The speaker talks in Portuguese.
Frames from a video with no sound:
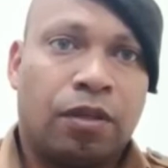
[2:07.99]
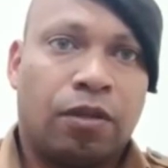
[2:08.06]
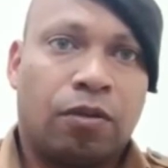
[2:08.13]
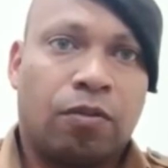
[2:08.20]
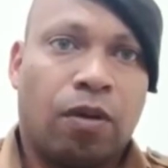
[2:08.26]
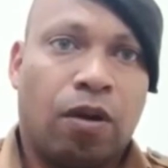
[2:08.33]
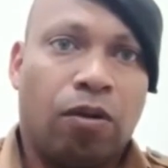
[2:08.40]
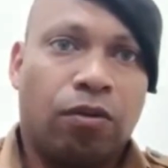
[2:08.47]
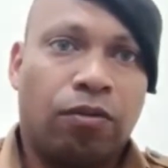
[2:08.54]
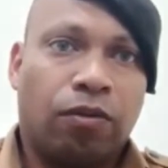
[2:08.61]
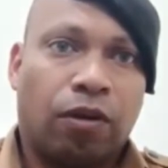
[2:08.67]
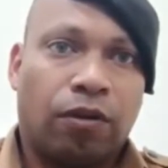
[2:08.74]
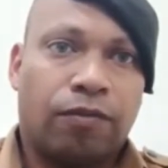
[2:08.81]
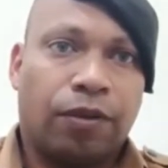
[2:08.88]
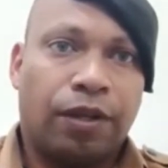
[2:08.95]
E qual,
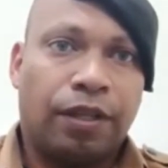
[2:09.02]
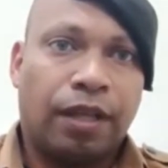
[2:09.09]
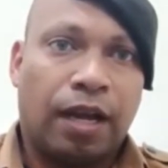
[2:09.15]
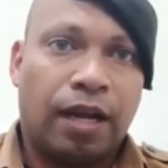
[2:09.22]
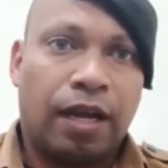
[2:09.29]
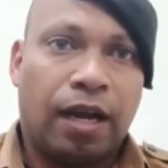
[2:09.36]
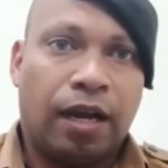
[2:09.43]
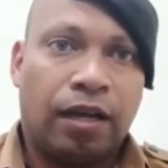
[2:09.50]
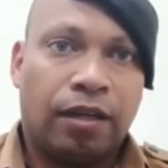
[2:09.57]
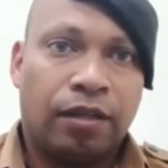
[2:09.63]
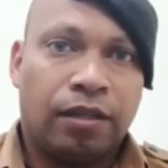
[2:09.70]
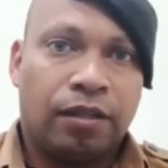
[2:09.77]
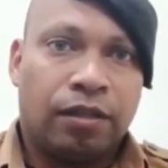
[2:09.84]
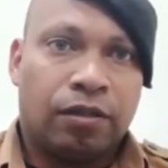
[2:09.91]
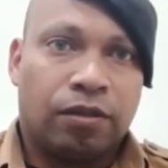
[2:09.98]
na hora que foi
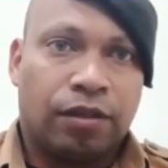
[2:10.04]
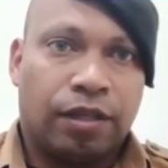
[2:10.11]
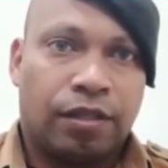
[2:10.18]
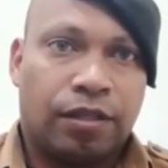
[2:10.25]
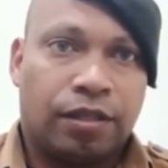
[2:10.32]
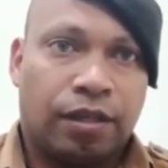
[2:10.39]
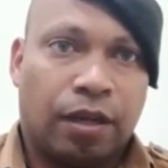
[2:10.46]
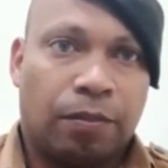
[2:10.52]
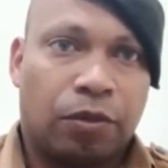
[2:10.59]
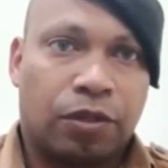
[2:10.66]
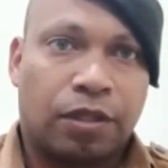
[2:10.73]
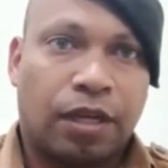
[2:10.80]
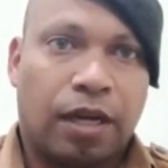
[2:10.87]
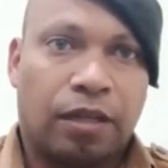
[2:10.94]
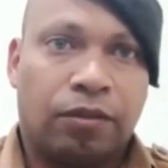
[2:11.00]
indagar esse
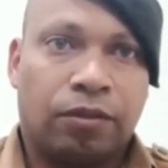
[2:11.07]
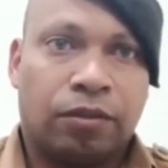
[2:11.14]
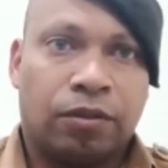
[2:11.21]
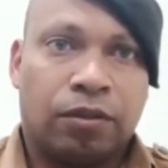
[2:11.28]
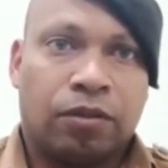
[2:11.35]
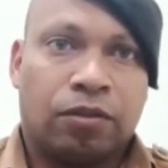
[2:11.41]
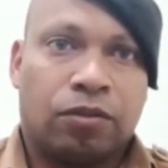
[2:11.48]
abordado